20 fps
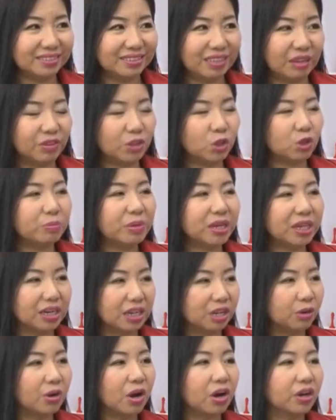tại vì tôi biết
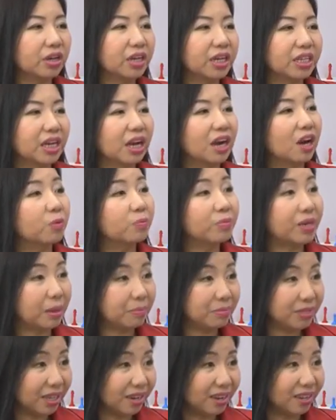rằng câu hỏi đó người ta không
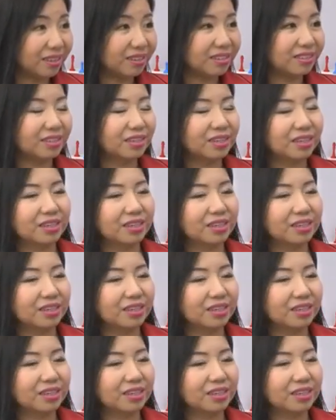dám trả lời